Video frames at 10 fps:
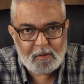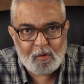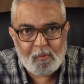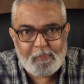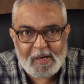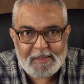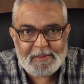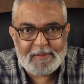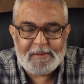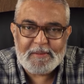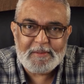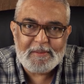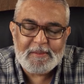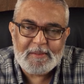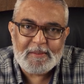o Pai
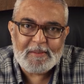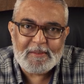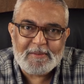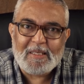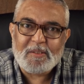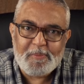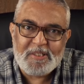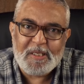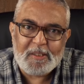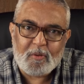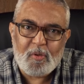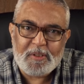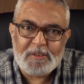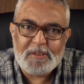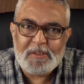das
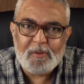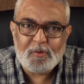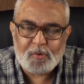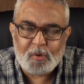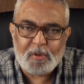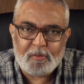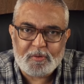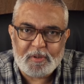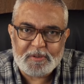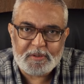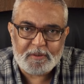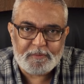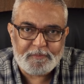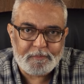misericórdias de Deus e toda a consolação.